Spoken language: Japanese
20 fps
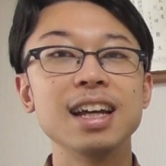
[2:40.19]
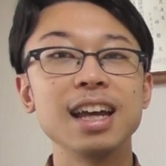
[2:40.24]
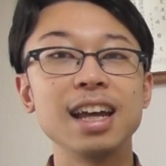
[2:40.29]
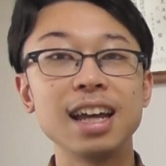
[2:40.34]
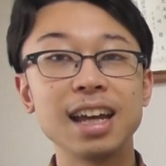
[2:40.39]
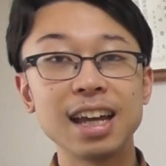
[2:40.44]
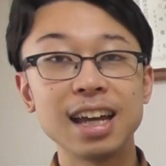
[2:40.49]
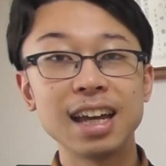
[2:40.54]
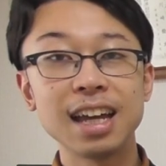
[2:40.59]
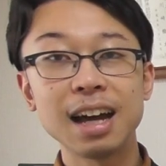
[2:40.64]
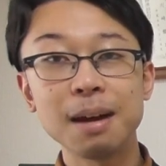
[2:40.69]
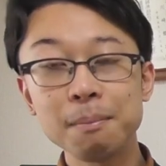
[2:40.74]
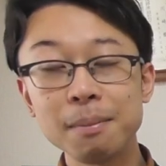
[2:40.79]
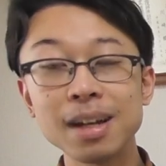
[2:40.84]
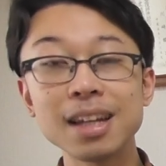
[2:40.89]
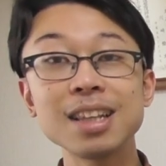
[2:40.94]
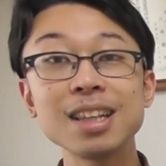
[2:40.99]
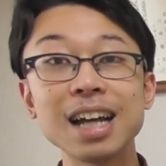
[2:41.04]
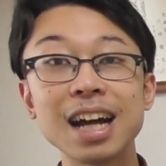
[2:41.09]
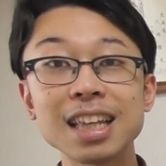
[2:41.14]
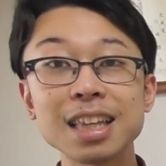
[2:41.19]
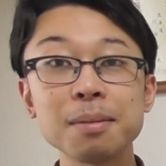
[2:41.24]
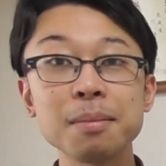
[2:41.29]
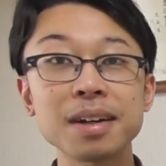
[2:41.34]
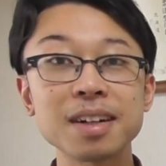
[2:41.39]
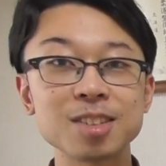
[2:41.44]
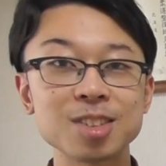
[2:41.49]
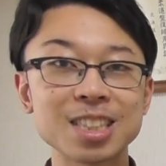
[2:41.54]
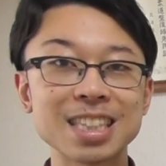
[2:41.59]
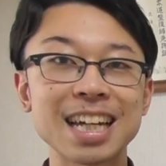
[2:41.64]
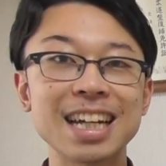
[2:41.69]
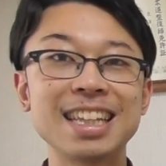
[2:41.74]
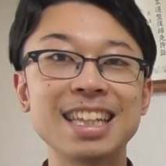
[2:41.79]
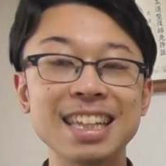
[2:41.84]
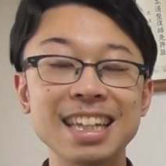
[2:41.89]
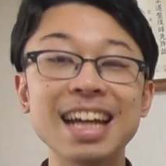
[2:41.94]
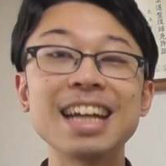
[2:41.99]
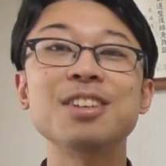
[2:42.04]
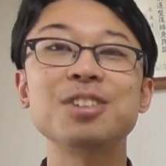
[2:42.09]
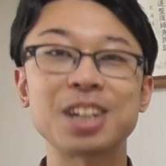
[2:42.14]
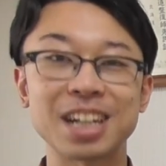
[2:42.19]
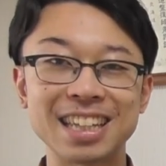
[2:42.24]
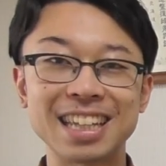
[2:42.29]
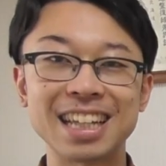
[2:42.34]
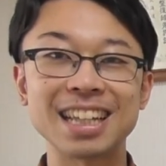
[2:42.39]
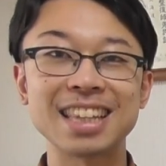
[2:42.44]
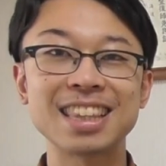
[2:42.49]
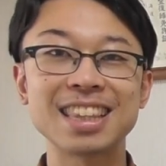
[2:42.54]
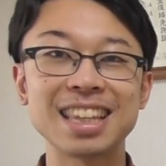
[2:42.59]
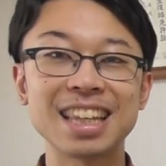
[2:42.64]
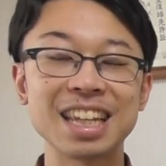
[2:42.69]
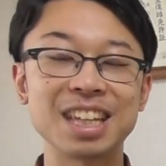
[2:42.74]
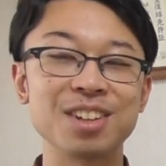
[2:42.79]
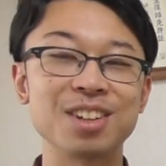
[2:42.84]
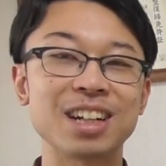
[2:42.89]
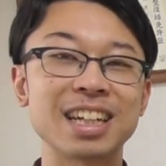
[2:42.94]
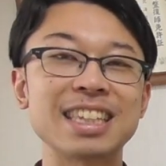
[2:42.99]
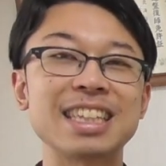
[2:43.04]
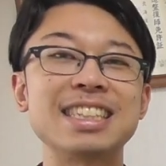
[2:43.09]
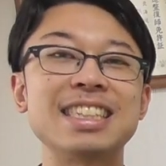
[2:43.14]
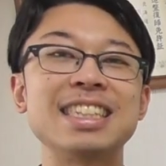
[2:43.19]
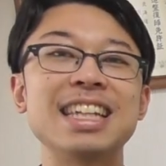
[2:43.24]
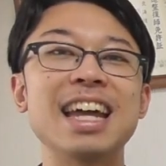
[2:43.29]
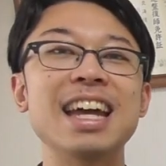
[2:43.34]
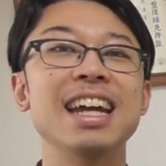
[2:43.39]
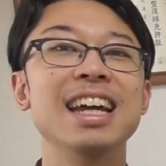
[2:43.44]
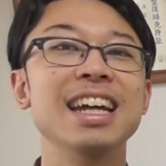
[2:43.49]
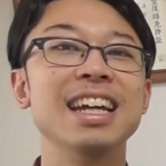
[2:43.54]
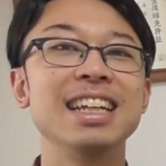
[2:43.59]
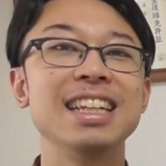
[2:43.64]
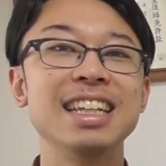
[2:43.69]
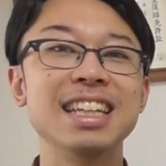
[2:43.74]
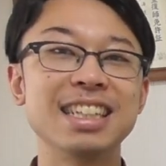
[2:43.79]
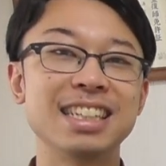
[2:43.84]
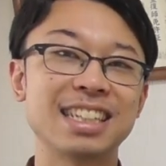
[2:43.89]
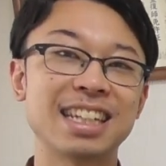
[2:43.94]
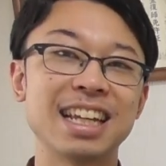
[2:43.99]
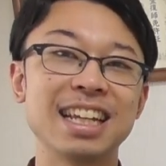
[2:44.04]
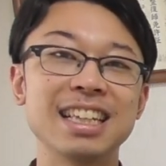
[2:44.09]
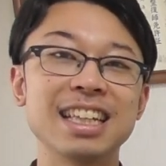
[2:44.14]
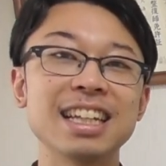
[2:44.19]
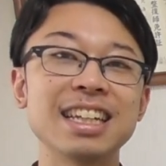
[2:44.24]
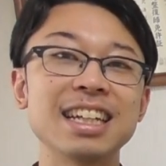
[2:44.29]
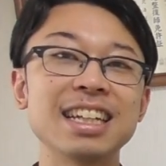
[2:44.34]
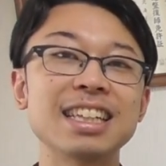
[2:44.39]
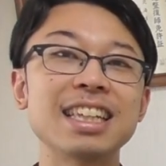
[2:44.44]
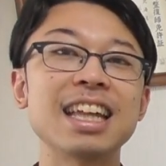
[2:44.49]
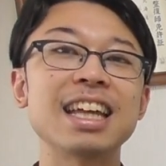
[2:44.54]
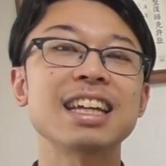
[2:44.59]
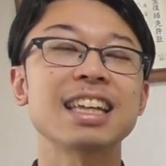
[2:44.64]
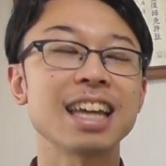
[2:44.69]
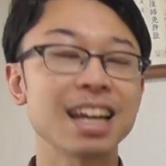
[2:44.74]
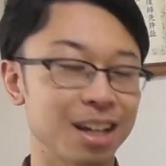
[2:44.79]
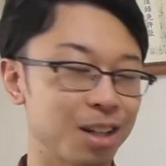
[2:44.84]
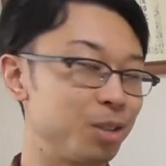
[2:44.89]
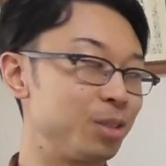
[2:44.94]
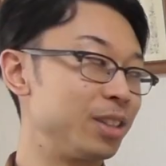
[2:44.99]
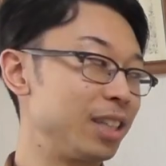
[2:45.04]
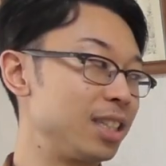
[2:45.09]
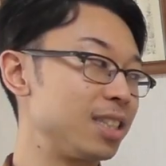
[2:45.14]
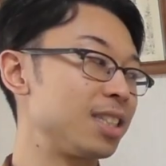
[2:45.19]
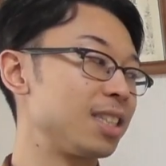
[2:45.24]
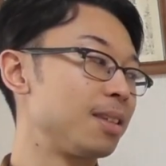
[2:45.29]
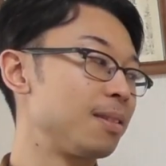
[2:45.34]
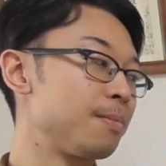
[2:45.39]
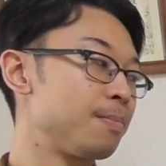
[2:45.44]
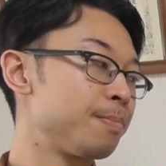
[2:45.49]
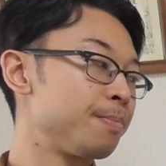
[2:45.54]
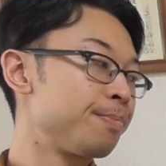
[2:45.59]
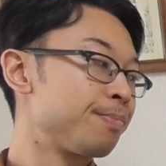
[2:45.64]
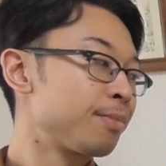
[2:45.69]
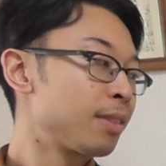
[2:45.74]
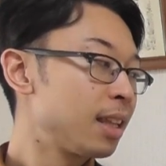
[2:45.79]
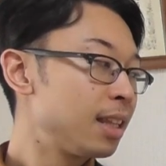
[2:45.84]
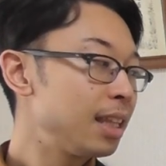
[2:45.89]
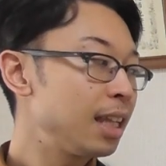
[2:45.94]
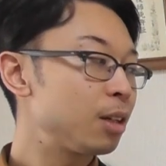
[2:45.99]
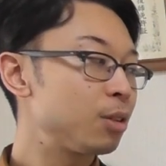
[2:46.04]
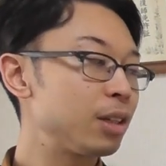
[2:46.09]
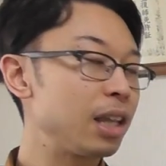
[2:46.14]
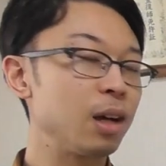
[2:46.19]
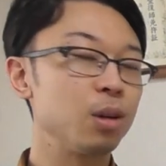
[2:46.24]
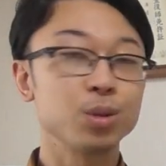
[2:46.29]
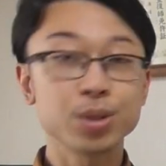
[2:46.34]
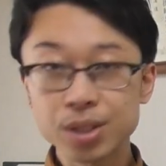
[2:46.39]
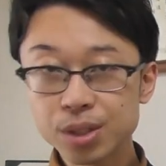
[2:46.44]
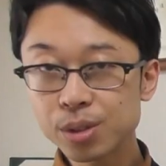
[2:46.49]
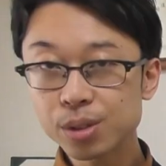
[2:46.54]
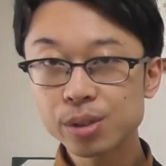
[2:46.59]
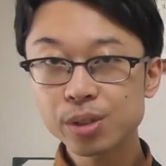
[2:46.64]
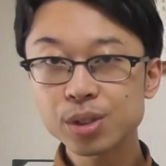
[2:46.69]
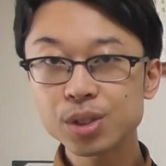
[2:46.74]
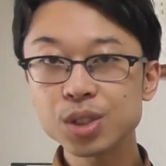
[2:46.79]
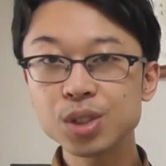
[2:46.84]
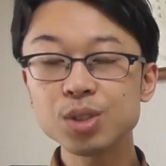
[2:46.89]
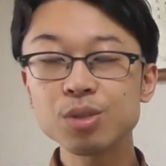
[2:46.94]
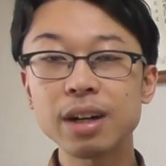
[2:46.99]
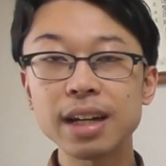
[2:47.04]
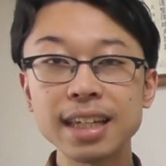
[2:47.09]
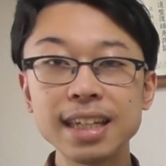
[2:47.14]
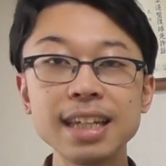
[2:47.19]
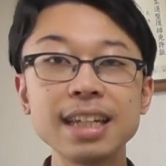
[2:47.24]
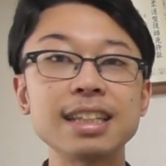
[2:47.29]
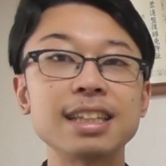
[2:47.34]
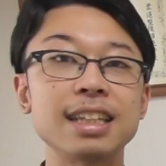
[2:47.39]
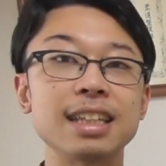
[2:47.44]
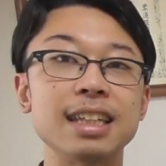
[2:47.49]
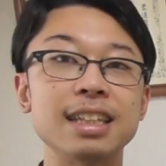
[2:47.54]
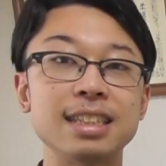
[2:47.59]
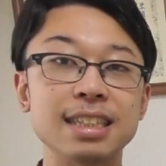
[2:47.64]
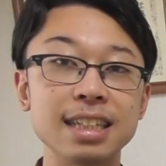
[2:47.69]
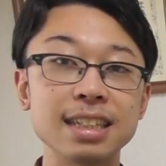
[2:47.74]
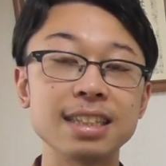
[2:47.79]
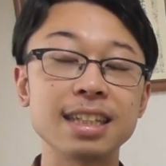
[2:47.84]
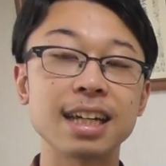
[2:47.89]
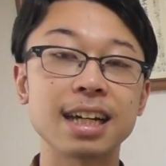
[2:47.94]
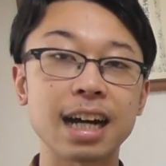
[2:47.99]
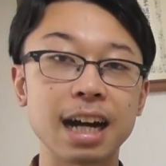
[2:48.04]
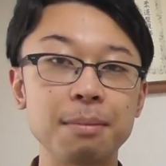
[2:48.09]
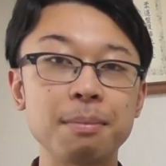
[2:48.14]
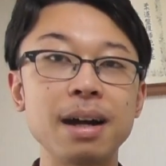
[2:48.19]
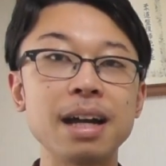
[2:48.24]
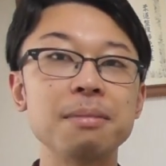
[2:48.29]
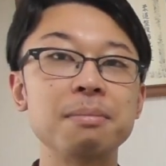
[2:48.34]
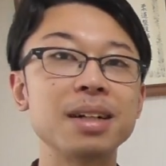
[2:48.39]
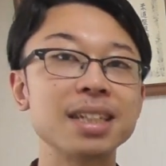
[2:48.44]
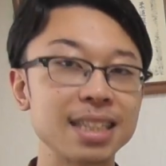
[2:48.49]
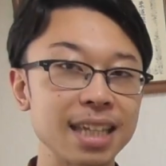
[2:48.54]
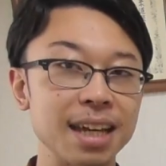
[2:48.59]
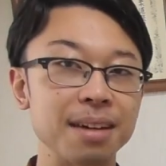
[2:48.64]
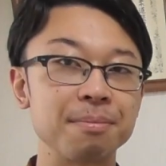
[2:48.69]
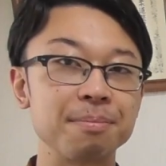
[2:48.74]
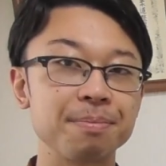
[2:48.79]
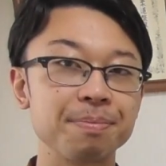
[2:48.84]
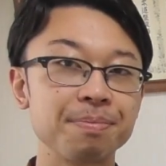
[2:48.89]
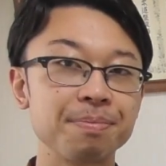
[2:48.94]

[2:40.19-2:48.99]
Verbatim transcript: えー、あんまり頭を使えてないのかなっていう形で認識いただいて結構ですなのでお仕事中は冷えてて全然構いません